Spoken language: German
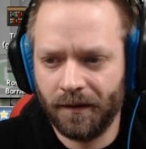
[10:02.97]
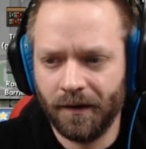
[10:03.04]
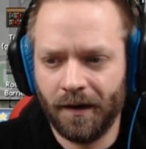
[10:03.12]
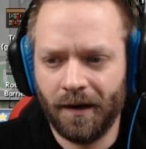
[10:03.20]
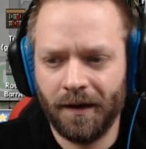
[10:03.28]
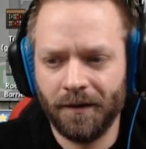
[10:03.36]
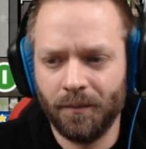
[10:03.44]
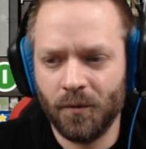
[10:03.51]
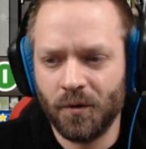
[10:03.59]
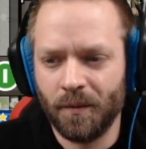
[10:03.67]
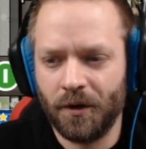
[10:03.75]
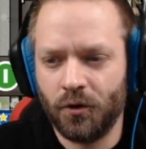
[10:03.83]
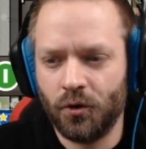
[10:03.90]
Dann
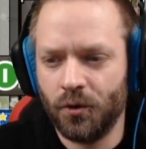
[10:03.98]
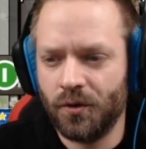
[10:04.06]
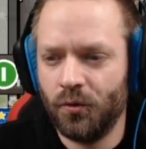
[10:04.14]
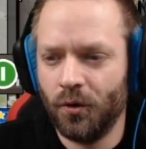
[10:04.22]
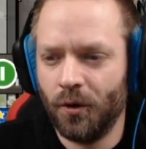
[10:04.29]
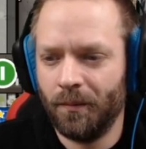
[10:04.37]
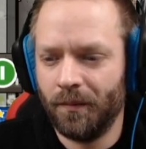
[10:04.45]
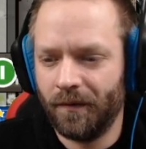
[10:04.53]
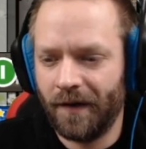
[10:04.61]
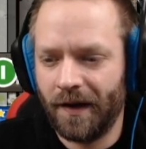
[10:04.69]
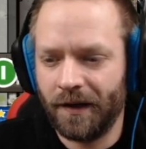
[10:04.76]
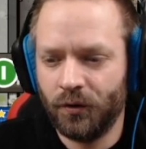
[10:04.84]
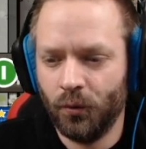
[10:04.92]
müssen wir den Schützenturm,
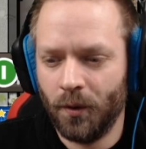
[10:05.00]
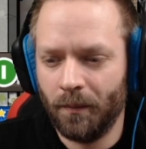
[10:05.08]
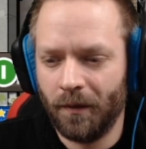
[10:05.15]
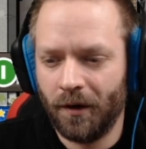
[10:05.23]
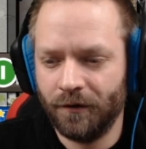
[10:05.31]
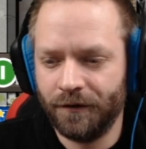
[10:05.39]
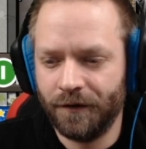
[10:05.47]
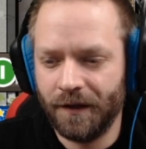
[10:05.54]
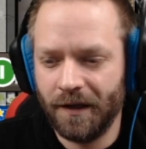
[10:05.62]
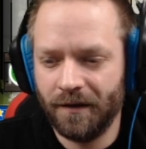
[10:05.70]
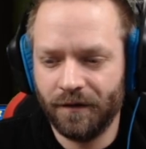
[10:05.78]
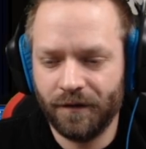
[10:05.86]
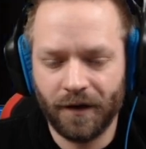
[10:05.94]
Wachturm auf
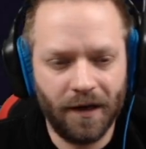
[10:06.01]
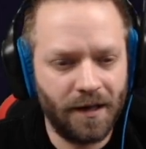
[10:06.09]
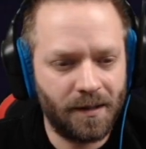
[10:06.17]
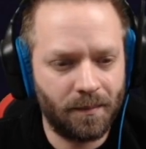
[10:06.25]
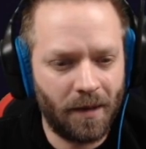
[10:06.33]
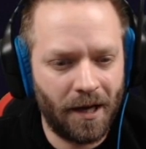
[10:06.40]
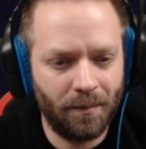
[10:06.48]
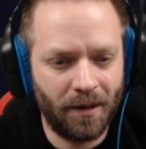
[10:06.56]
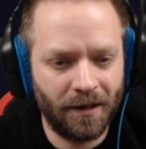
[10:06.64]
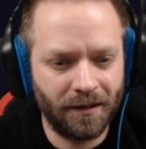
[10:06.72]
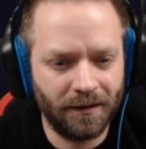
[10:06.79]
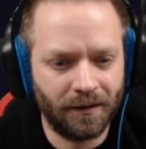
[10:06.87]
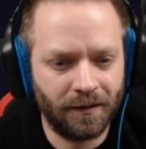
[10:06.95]
jeden Fall erstmal
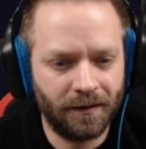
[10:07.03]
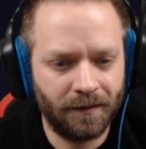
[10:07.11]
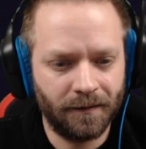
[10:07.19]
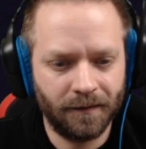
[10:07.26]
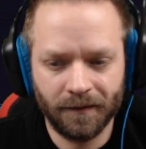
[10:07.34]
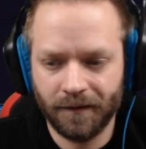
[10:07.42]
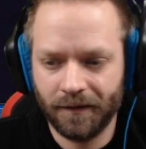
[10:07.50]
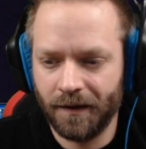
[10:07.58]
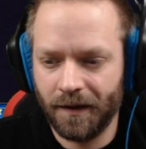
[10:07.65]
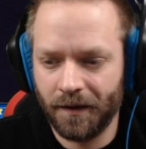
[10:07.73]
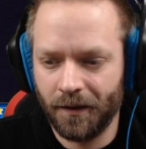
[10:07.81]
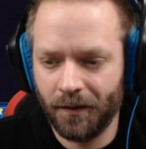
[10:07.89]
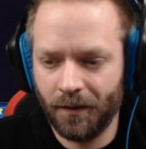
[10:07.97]
einpacken.
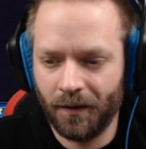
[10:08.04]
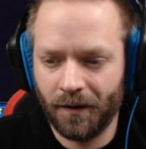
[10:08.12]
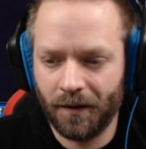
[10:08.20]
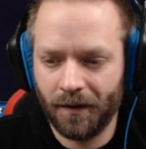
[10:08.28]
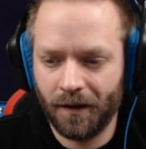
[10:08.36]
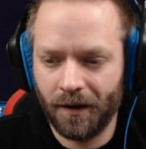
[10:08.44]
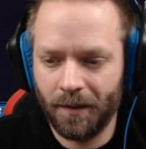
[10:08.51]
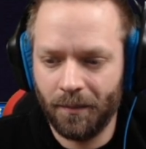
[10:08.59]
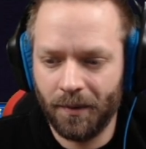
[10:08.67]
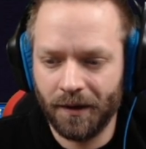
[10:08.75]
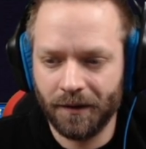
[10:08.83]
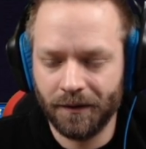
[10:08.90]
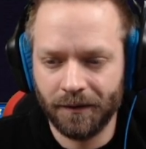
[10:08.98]
Den auch
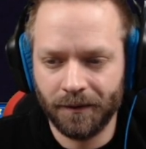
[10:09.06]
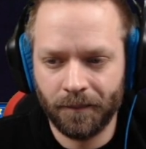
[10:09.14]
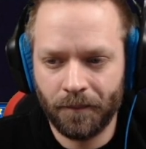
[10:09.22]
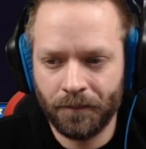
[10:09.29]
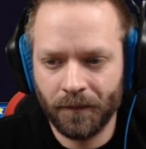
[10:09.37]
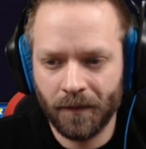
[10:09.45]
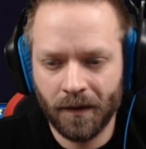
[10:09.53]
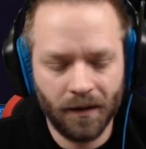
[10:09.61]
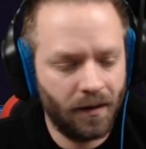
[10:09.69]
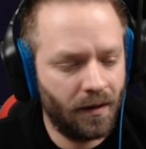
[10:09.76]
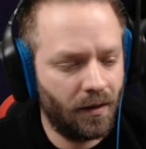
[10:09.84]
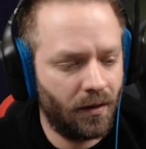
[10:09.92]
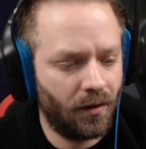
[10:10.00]
einpacken.
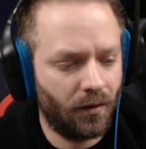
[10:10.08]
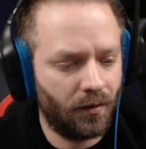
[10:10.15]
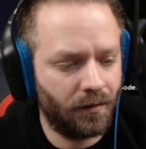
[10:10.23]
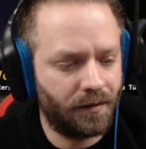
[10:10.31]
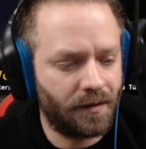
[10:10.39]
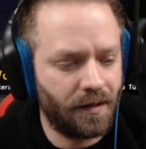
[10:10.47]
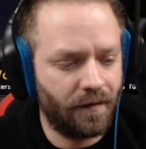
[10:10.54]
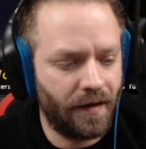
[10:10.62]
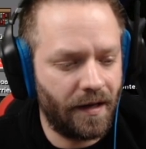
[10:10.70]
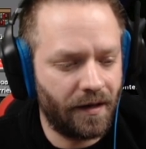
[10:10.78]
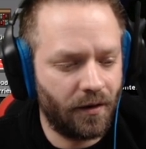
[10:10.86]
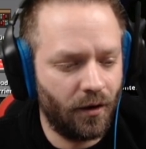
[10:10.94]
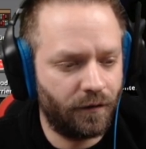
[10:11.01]
Und die
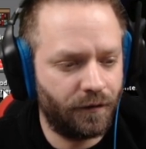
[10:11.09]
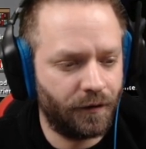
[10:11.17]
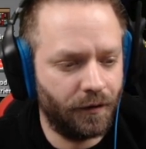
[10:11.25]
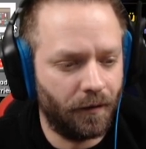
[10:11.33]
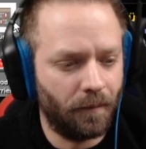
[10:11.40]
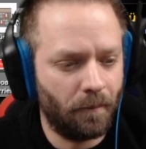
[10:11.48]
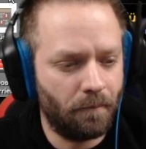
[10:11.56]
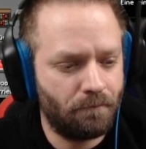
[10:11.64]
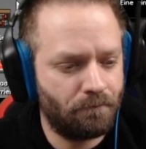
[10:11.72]
Wege öffnen.